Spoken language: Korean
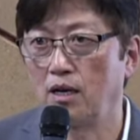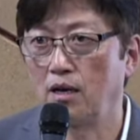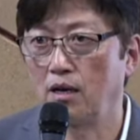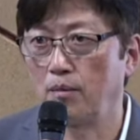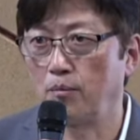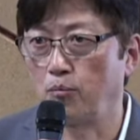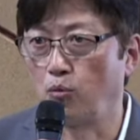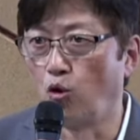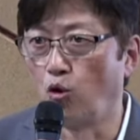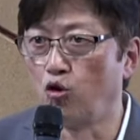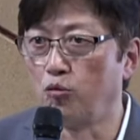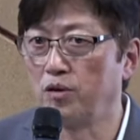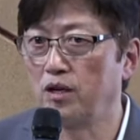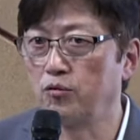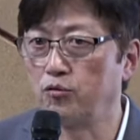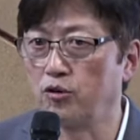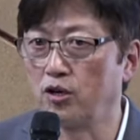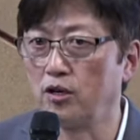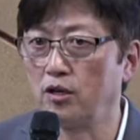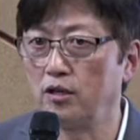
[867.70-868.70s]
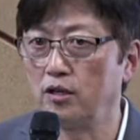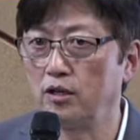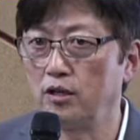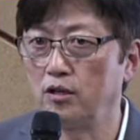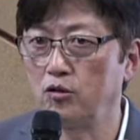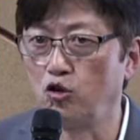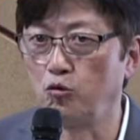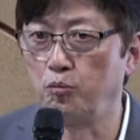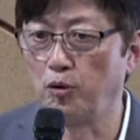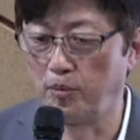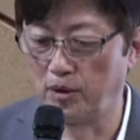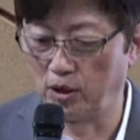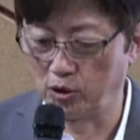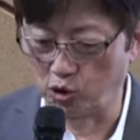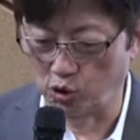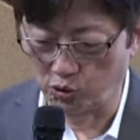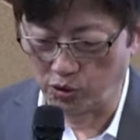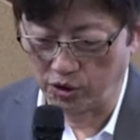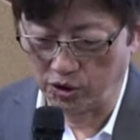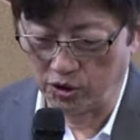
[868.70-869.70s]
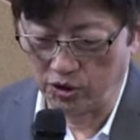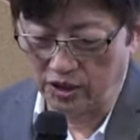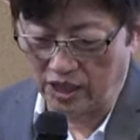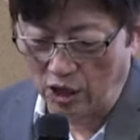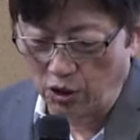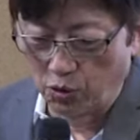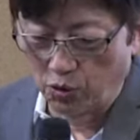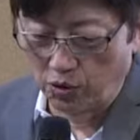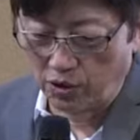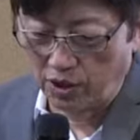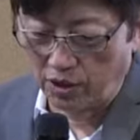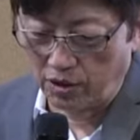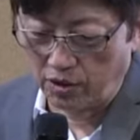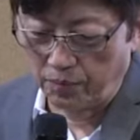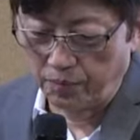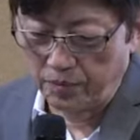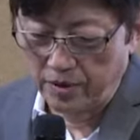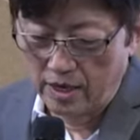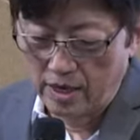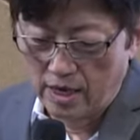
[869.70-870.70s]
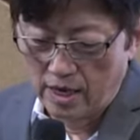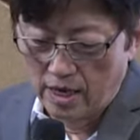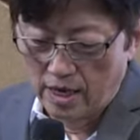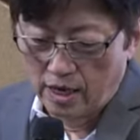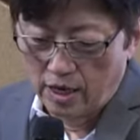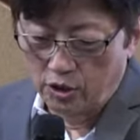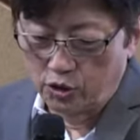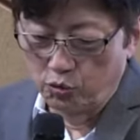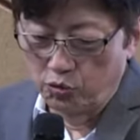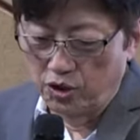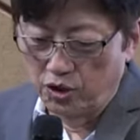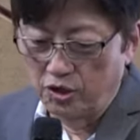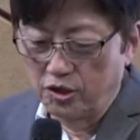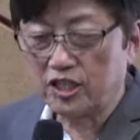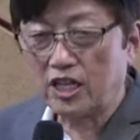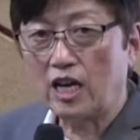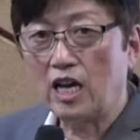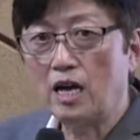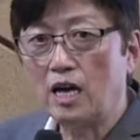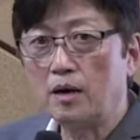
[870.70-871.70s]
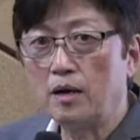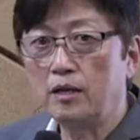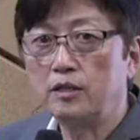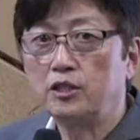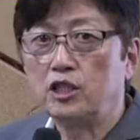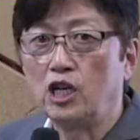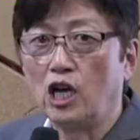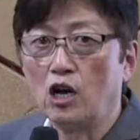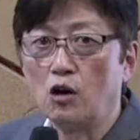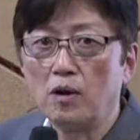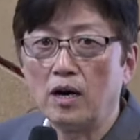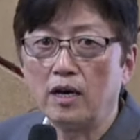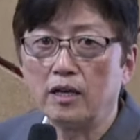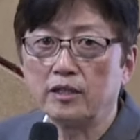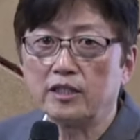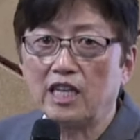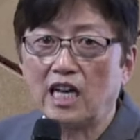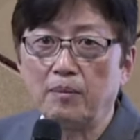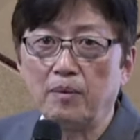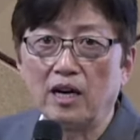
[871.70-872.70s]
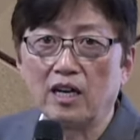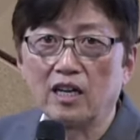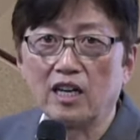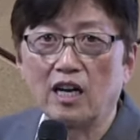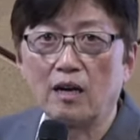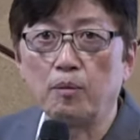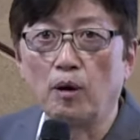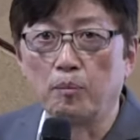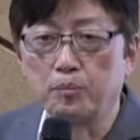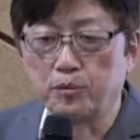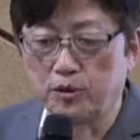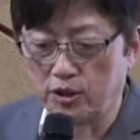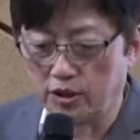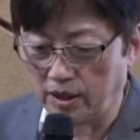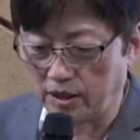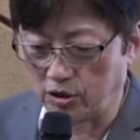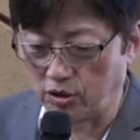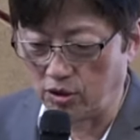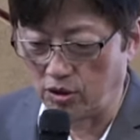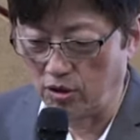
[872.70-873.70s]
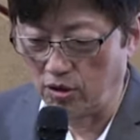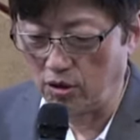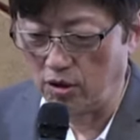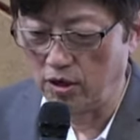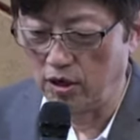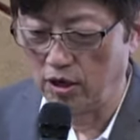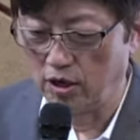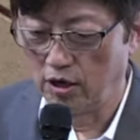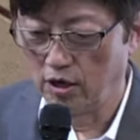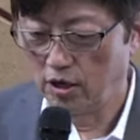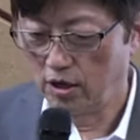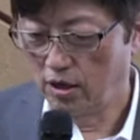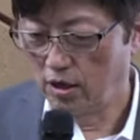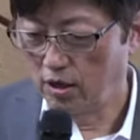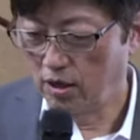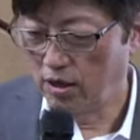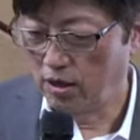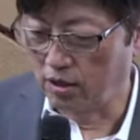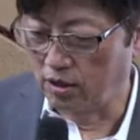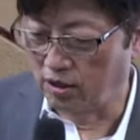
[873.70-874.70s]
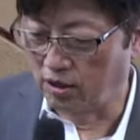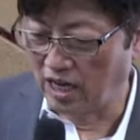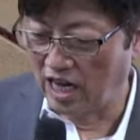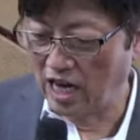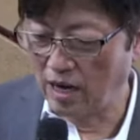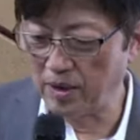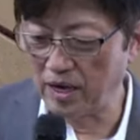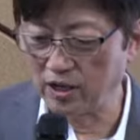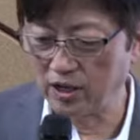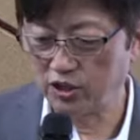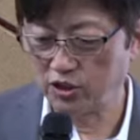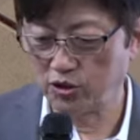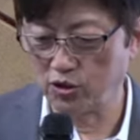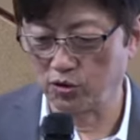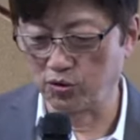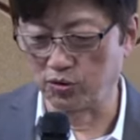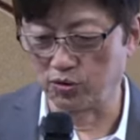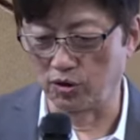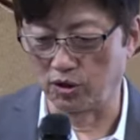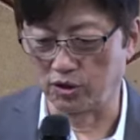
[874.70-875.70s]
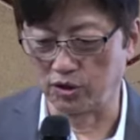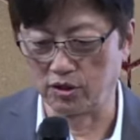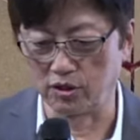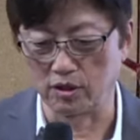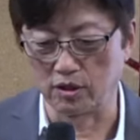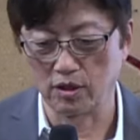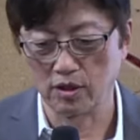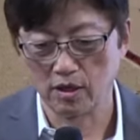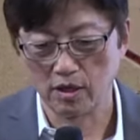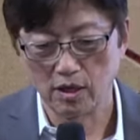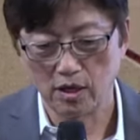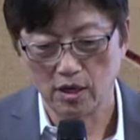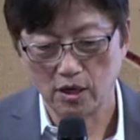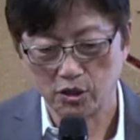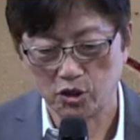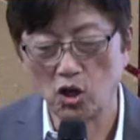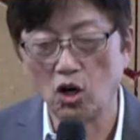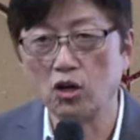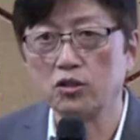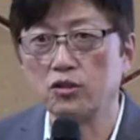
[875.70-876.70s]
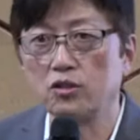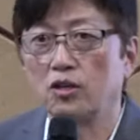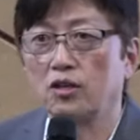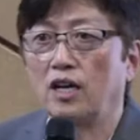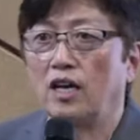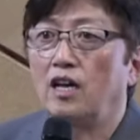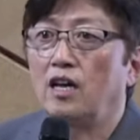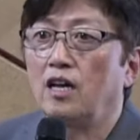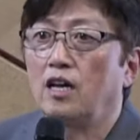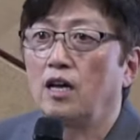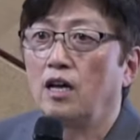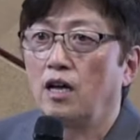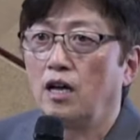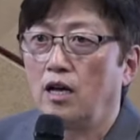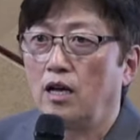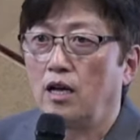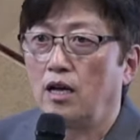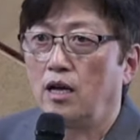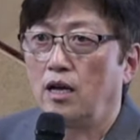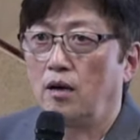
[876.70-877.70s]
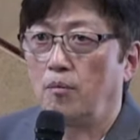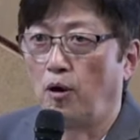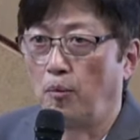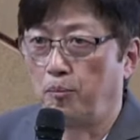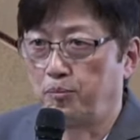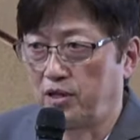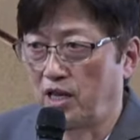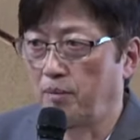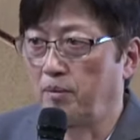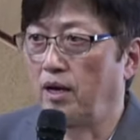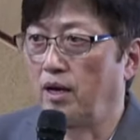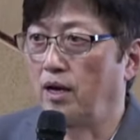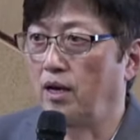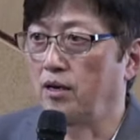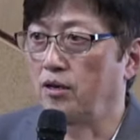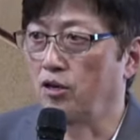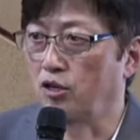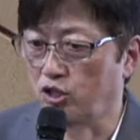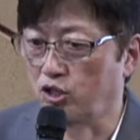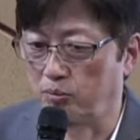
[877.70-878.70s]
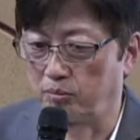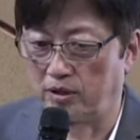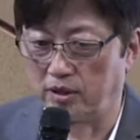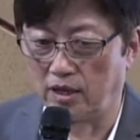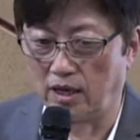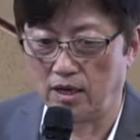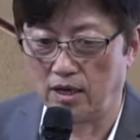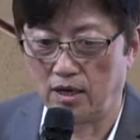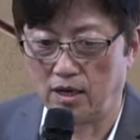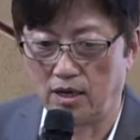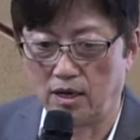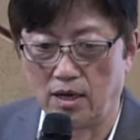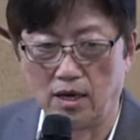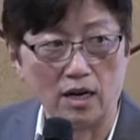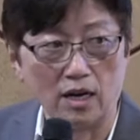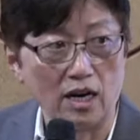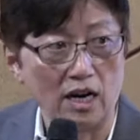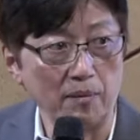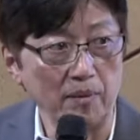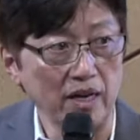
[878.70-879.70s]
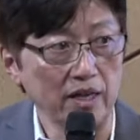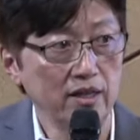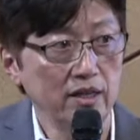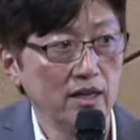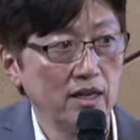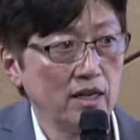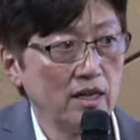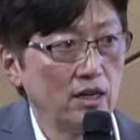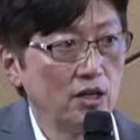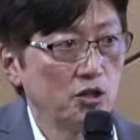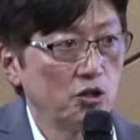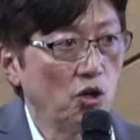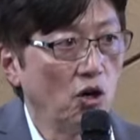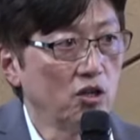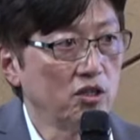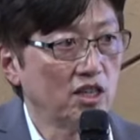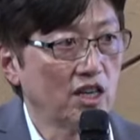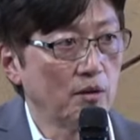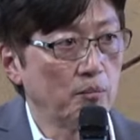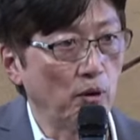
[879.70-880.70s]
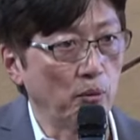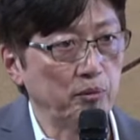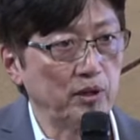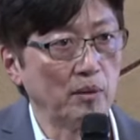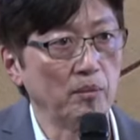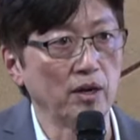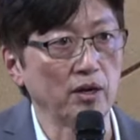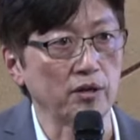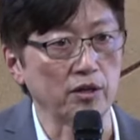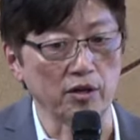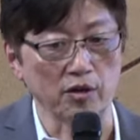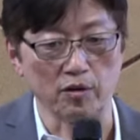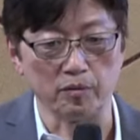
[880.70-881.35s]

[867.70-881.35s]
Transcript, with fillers: 복음이 우리를 율법의 저주에서 자유롭게 해요. 그래서 우리를 사해, 죄와 사망의 법칙에서 그 해방시켜 준 것은 성령의 법 때문에 그렇습니다. 아멘. 성령의 법 때문에 그래요.